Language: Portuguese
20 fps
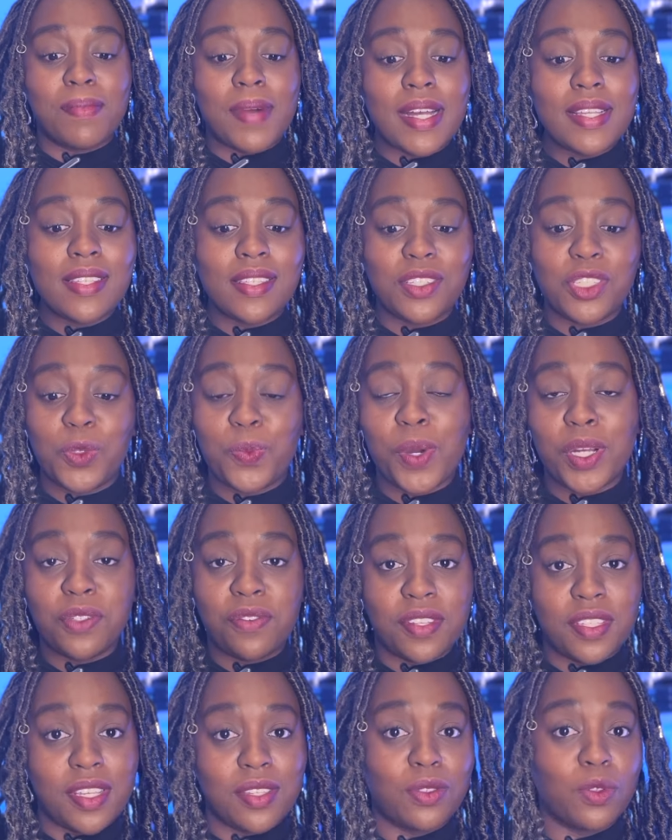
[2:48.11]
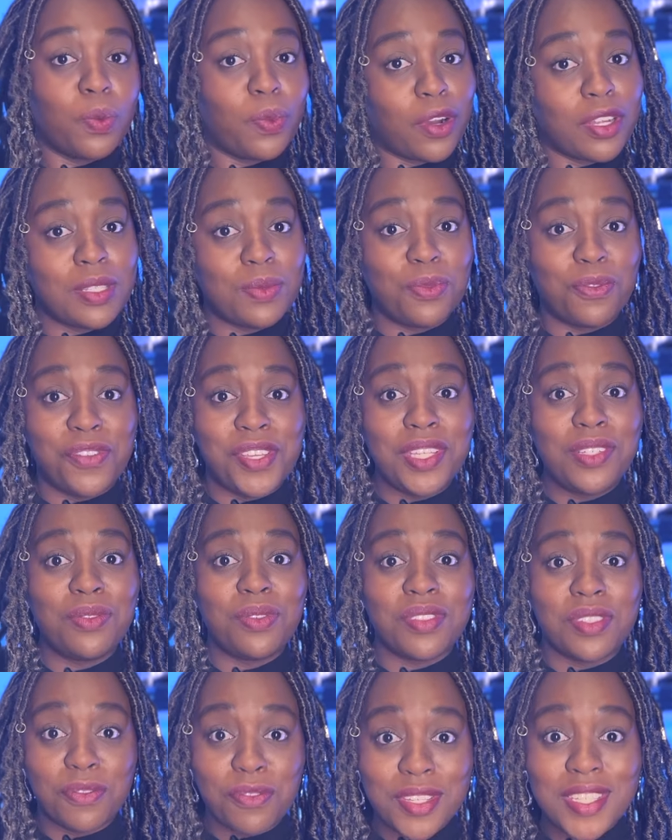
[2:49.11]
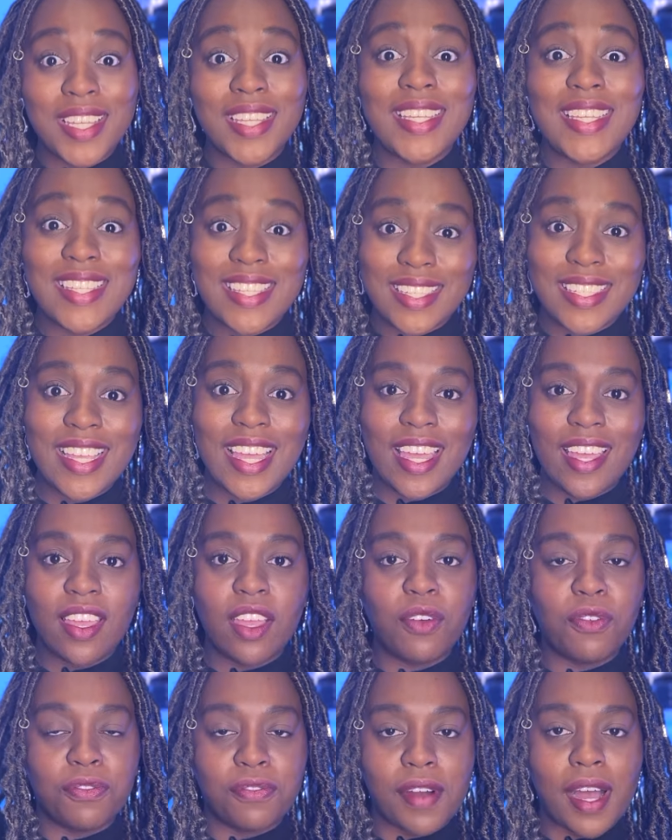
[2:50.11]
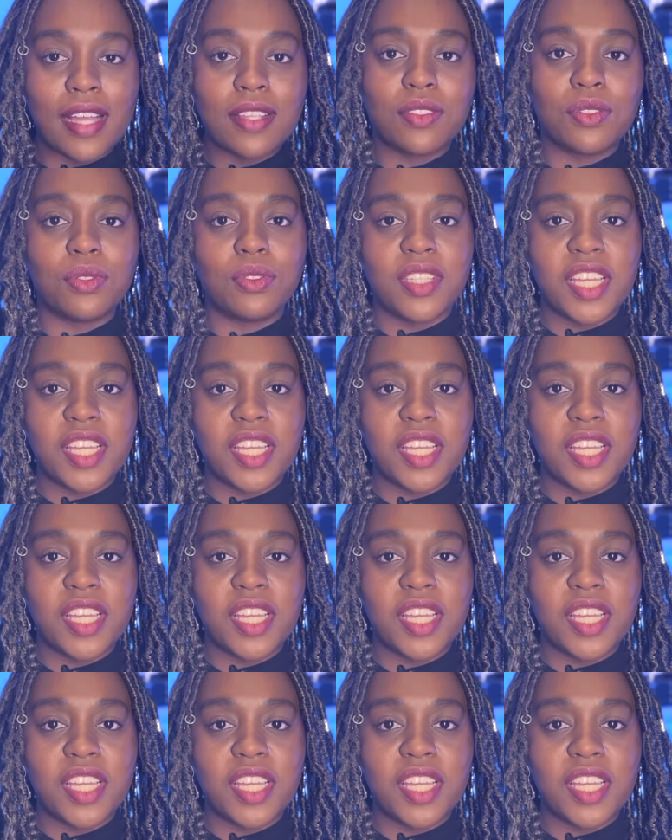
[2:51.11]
Mas a gente pode fazer isso no próximo vídeo. Se você quiser, eu faço.